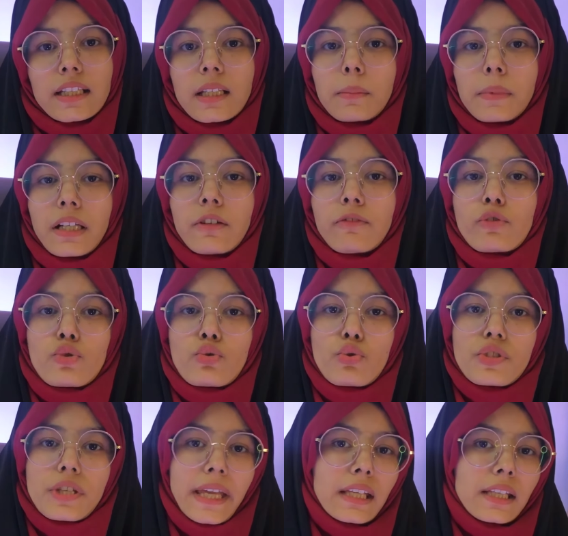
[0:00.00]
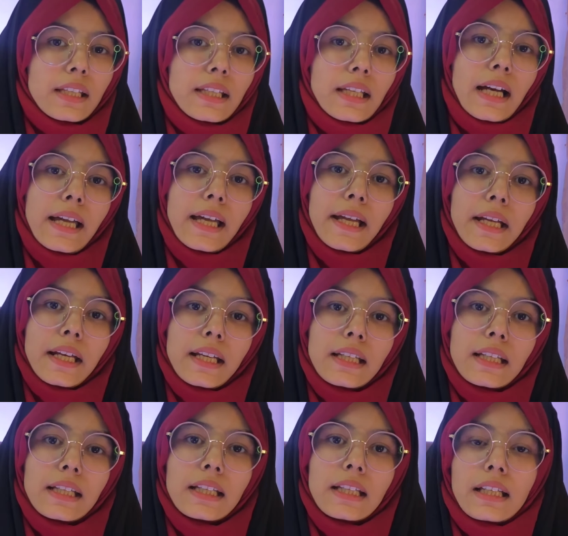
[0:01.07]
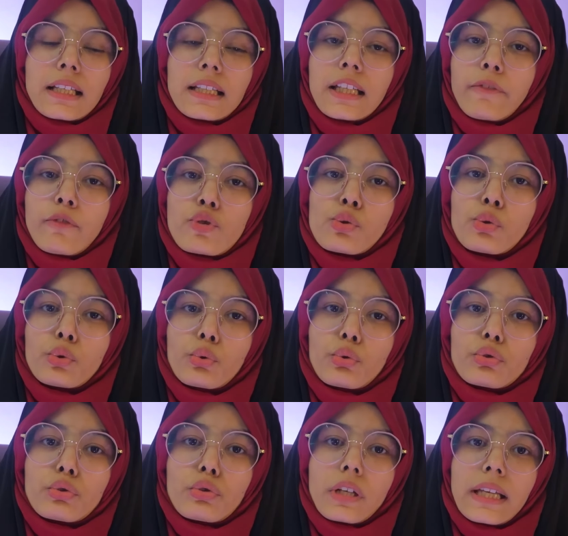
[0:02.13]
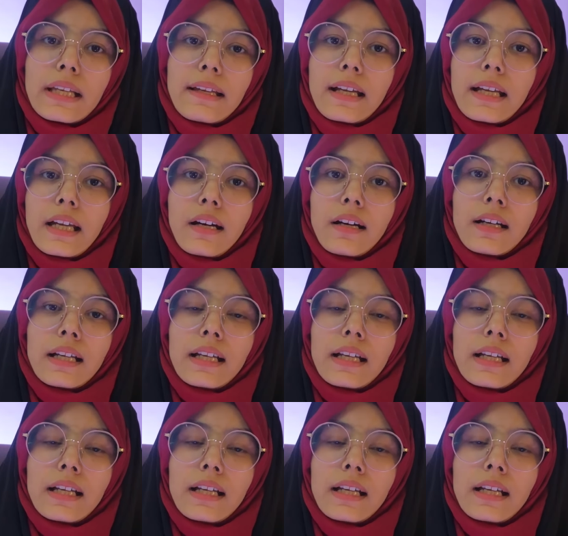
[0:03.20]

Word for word: कि मैंने वज़ू सही किया है या नहीं या वज़ू टूट तो नहीं गया